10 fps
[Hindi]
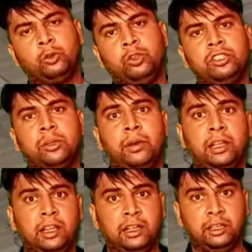तो ये सब
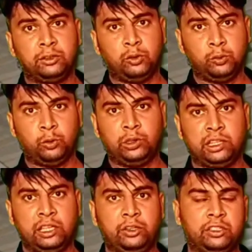अलग अलग क्यों
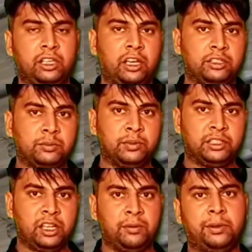बोलते हैं क्या
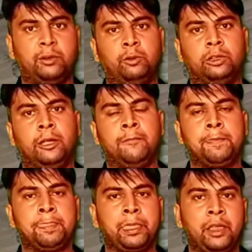इसमें क्या फ़र्क होता
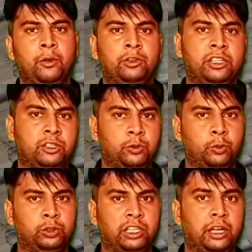है और ये
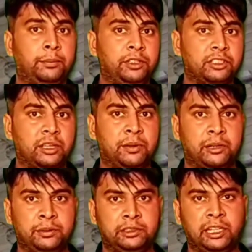क्यों होता है हम इसके
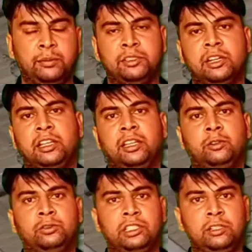बारे में डिटेल में जानेंगे
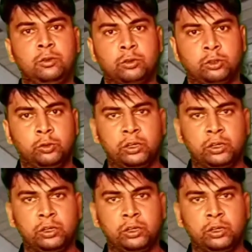तो चलिए दोस्तों